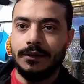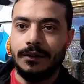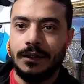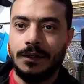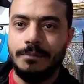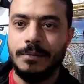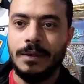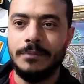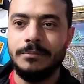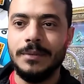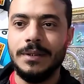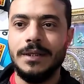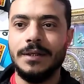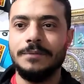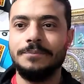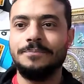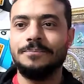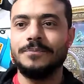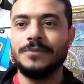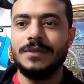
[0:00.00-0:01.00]
البامب ده
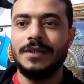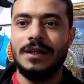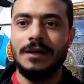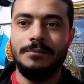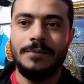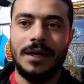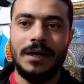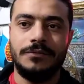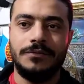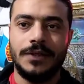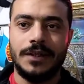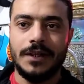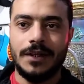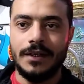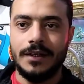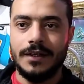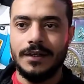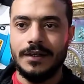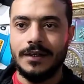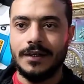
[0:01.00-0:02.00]
الكاب ده على
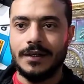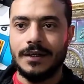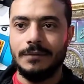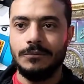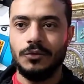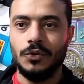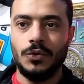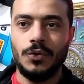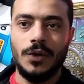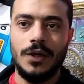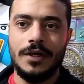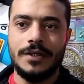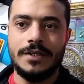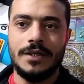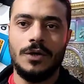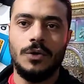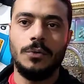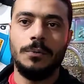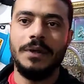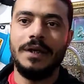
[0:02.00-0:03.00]
فكره خامته
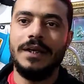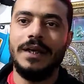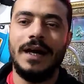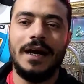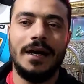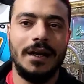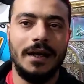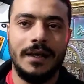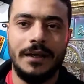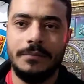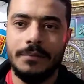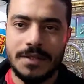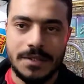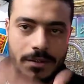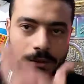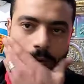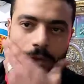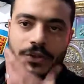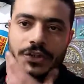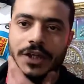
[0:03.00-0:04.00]
كويسه وبيليق على اي
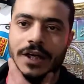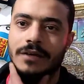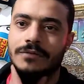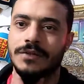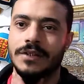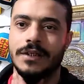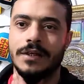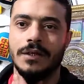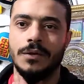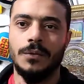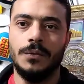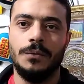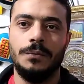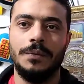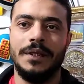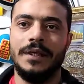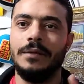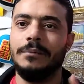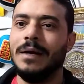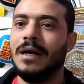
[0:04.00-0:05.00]
ماسك وش على فكره
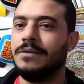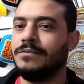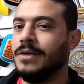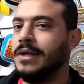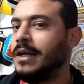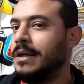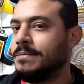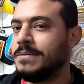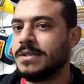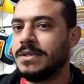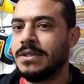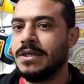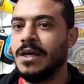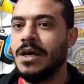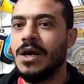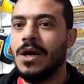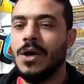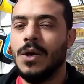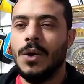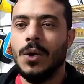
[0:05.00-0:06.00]
وبيليق معاك في اللبس
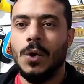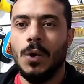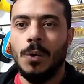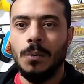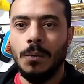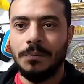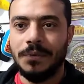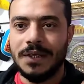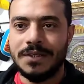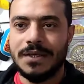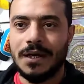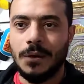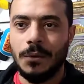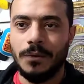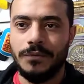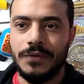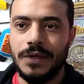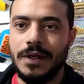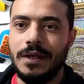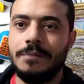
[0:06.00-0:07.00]
وممتاز
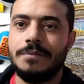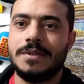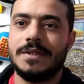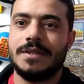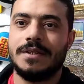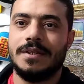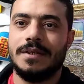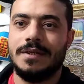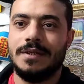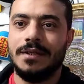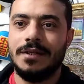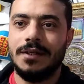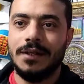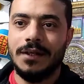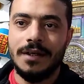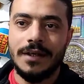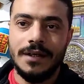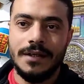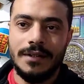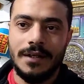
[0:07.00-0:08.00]
قوي في اللبس
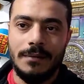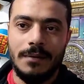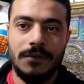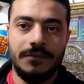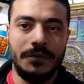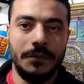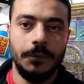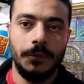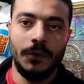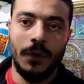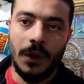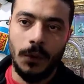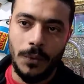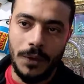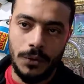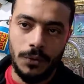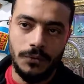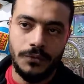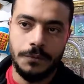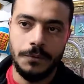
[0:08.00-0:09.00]
تمام في منه
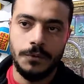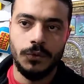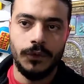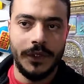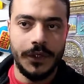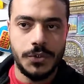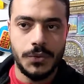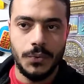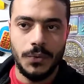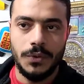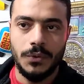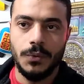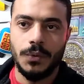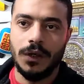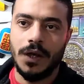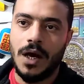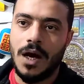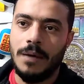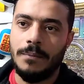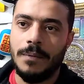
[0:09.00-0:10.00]
الوان وفي منه الاسود
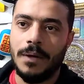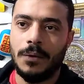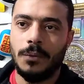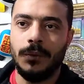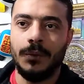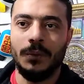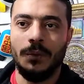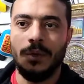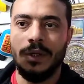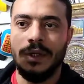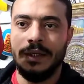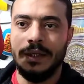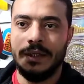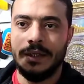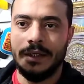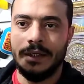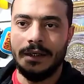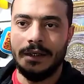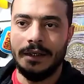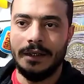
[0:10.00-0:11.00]
والاحمر
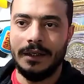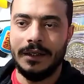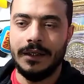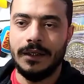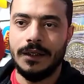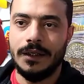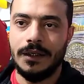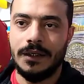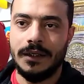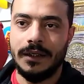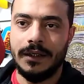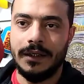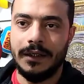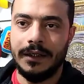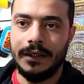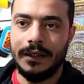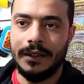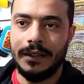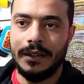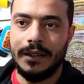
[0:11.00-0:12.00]

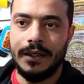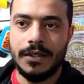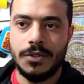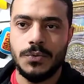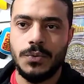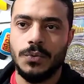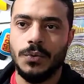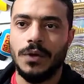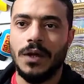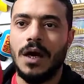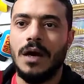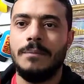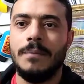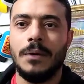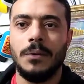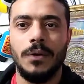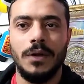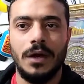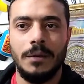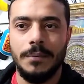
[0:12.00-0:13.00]
والاسود
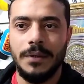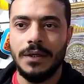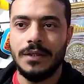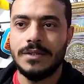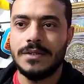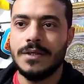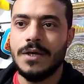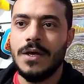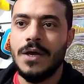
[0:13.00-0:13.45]
والاحمر والابيض